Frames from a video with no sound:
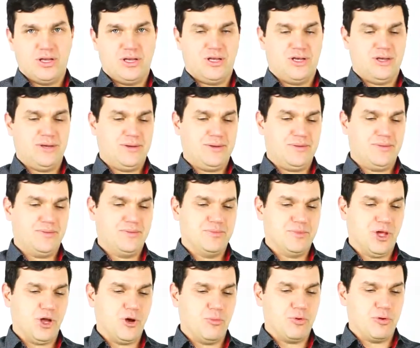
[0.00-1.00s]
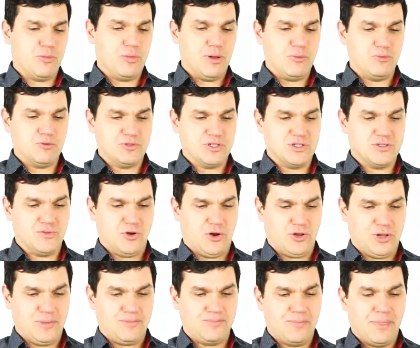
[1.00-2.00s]
e, tego problemu ze
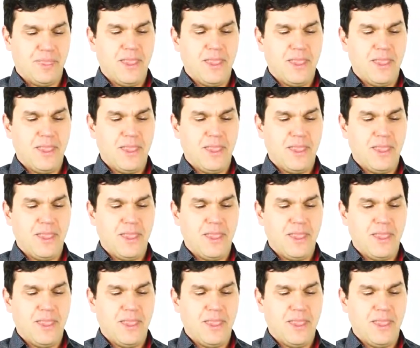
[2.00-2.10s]
zwrotem.